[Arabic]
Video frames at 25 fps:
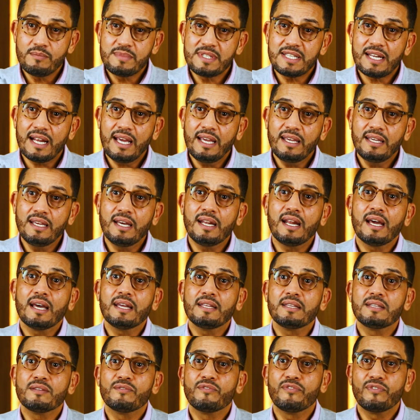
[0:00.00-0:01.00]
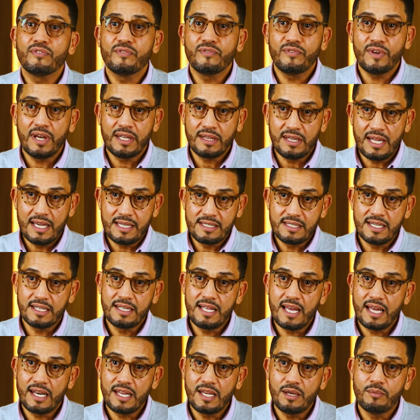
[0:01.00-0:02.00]
المسرحيه راه في اثناء
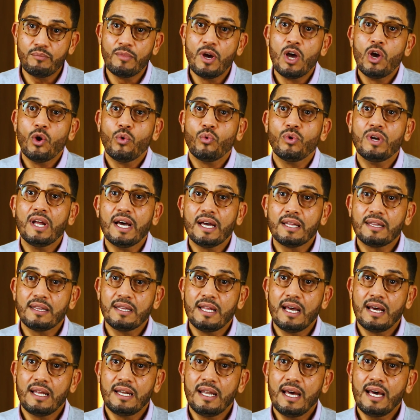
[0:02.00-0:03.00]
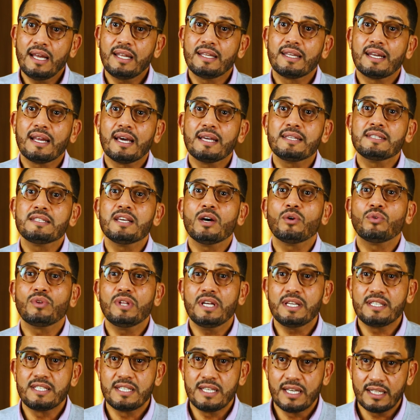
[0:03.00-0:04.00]
التدريب ولا اثناء العرض راه تاخذ
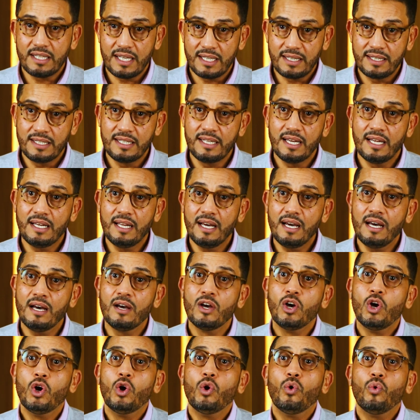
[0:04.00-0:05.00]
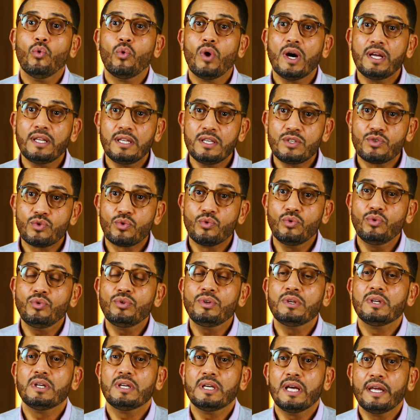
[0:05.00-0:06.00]
الاحتياطات ديالها وغادي
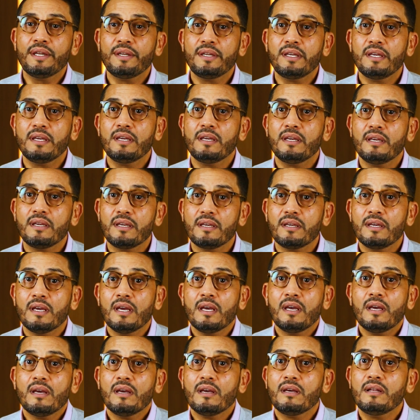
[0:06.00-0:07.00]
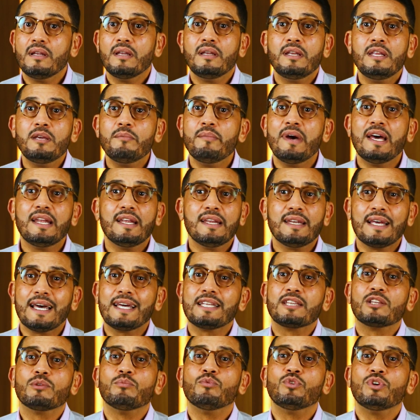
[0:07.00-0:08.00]
تكون يعني لما لا
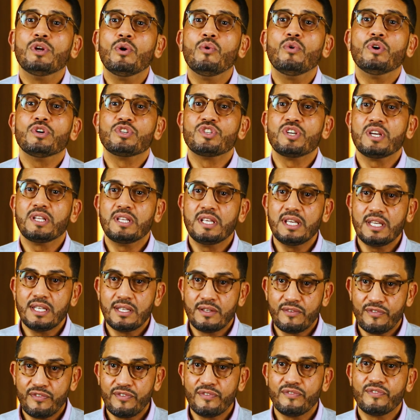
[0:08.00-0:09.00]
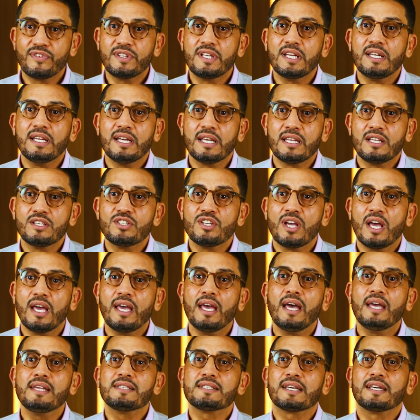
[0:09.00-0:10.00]
نقدموا نوع جديد في ظل هذه
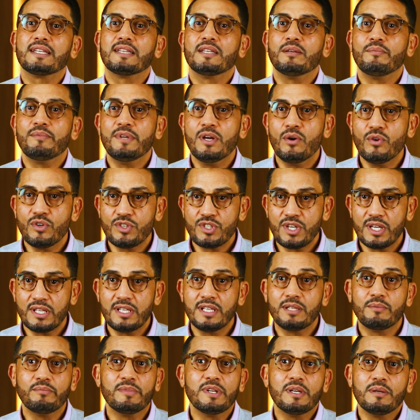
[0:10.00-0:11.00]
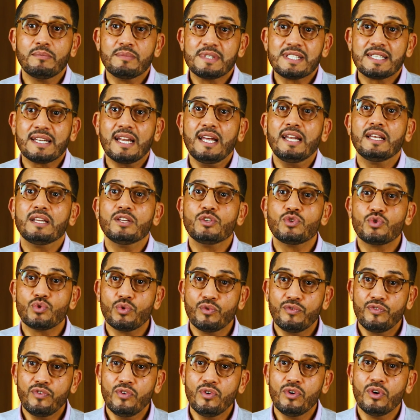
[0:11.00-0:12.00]
الجائحه يتقدم نوع جديد من المسرح اللي
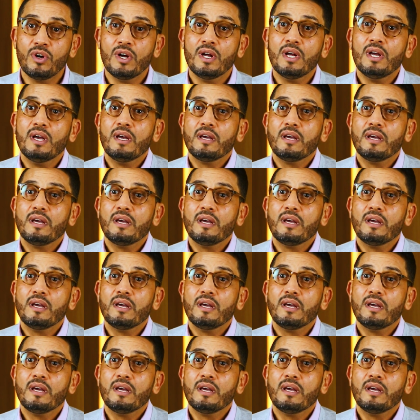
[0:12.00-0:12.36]
نشوفوه